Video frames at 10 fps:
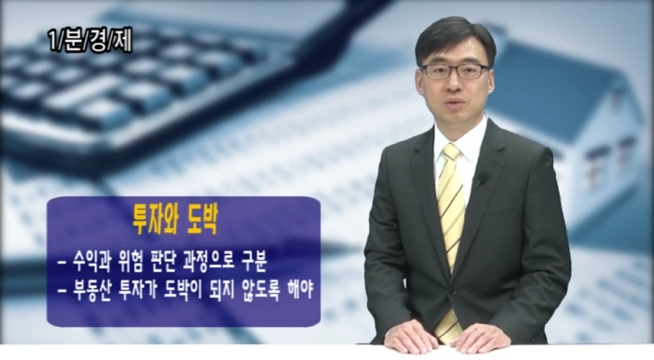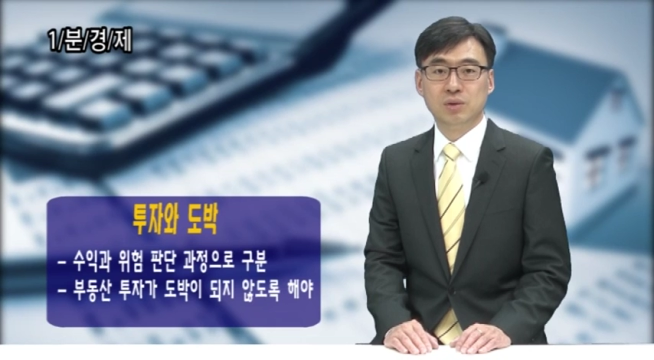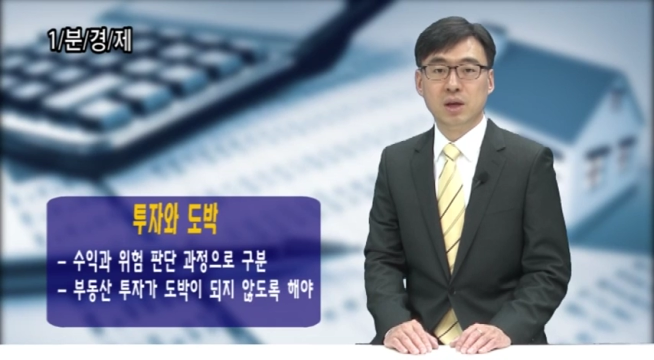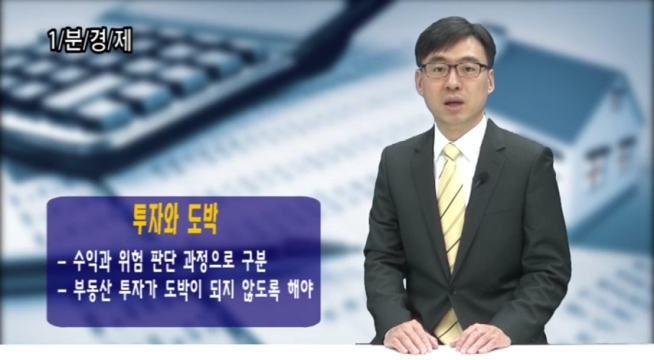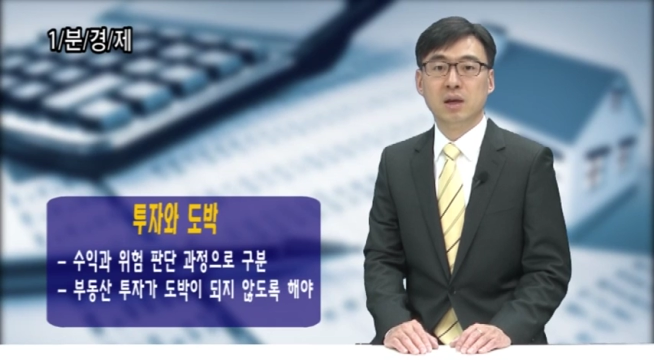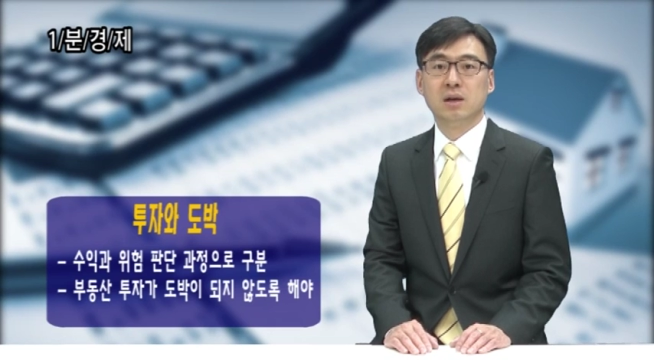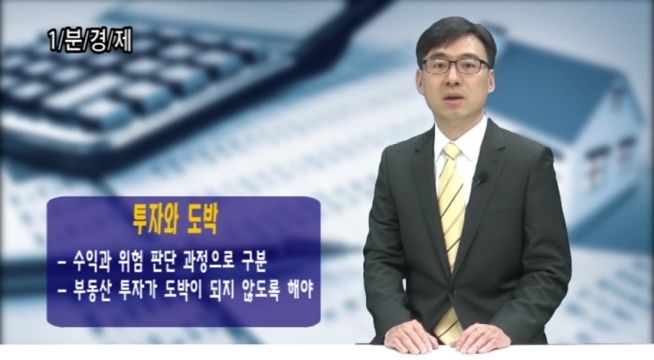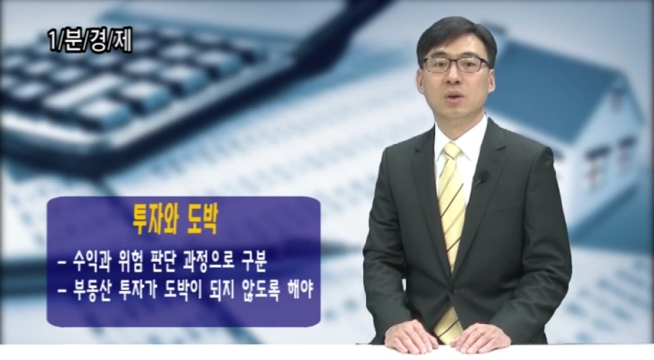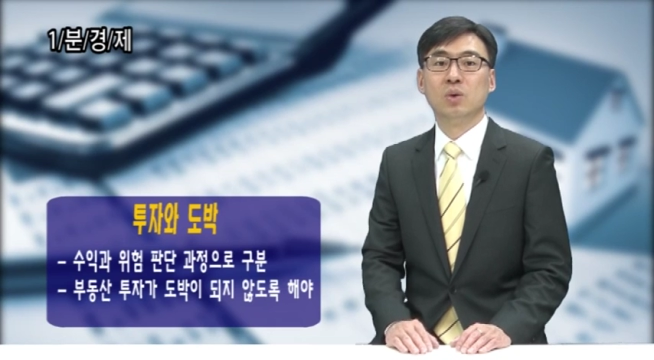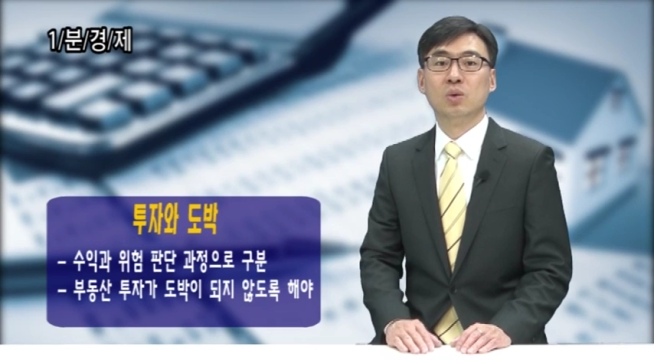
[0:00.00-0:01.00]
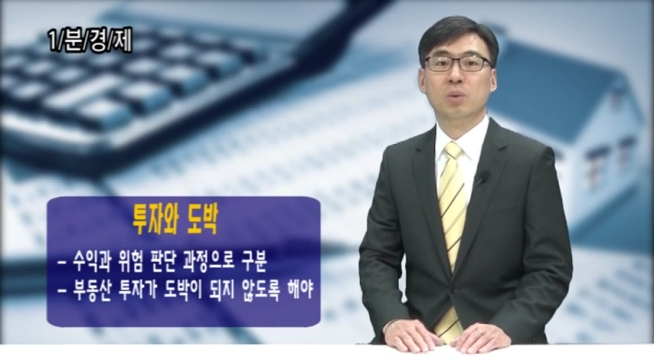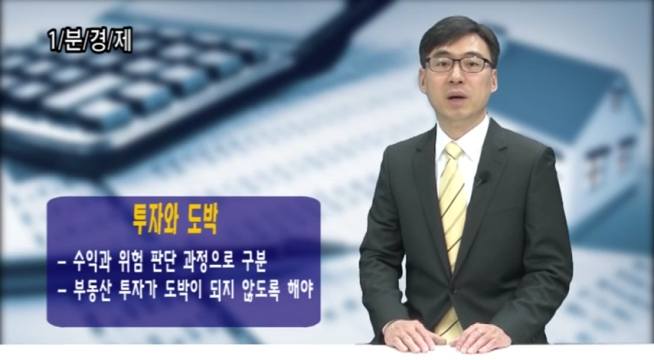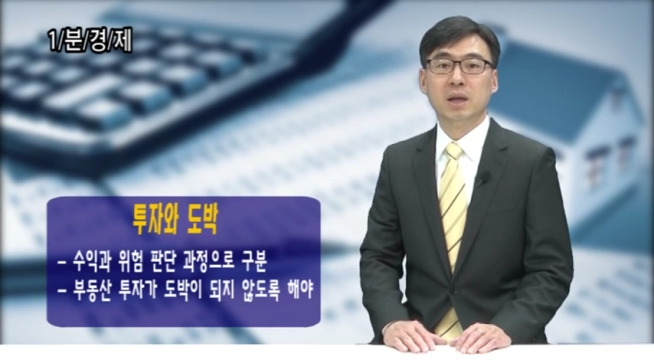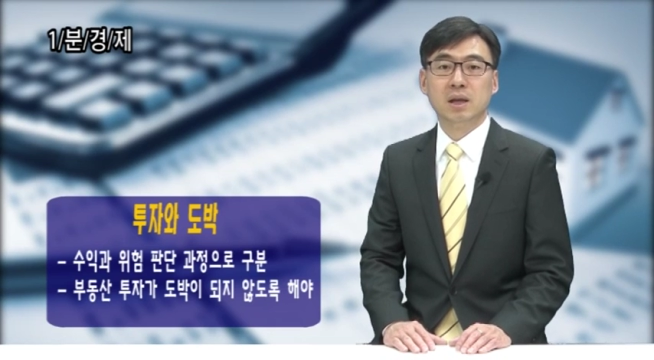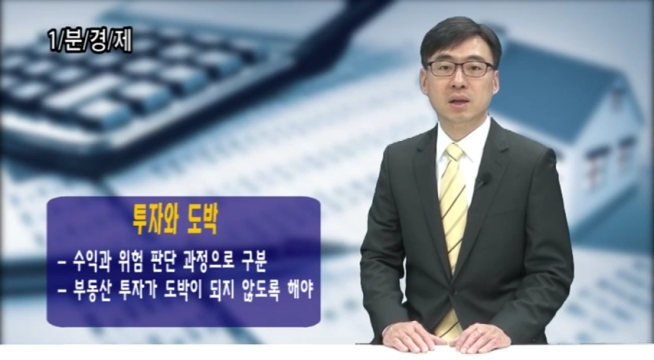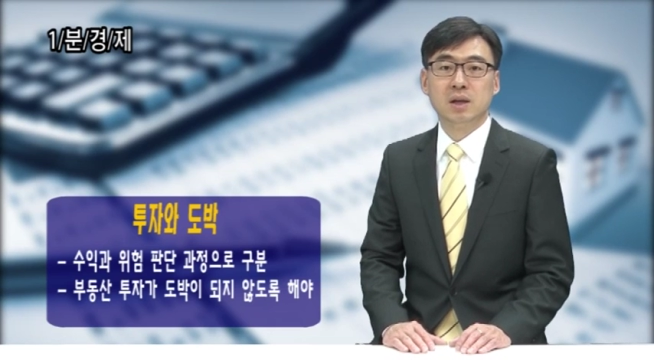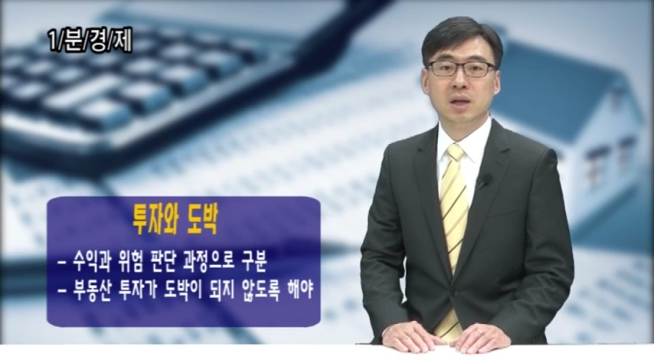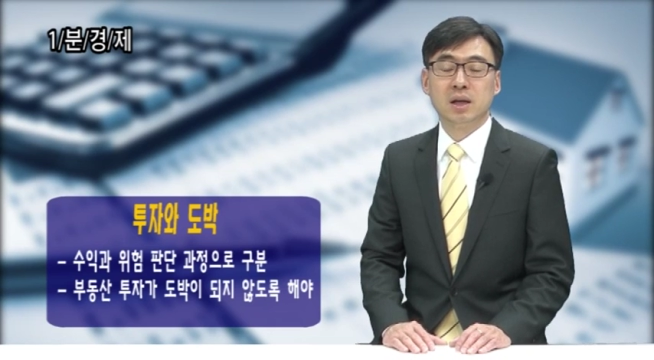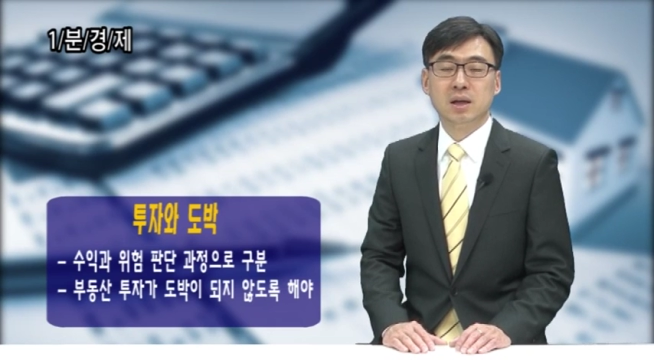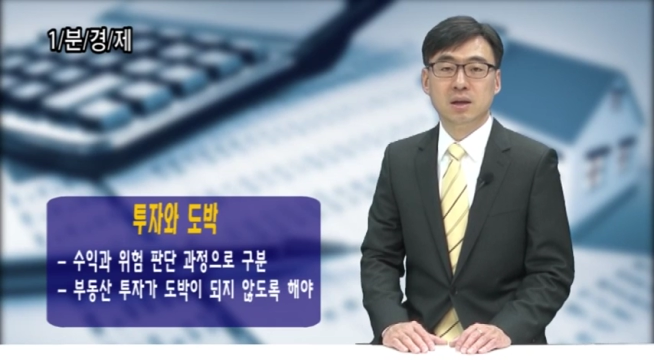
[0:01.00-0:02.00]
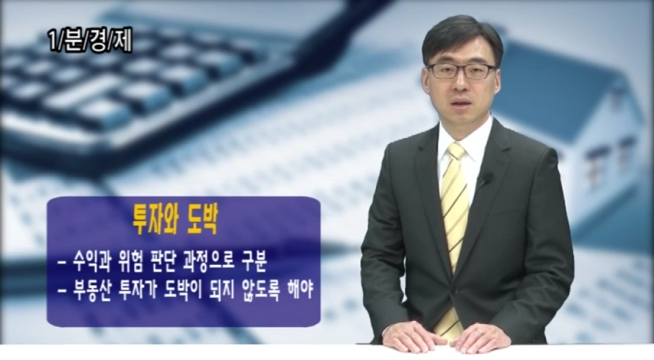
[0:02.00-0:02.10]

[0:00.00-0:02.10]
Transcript: 투기 그리고 도박이 있는데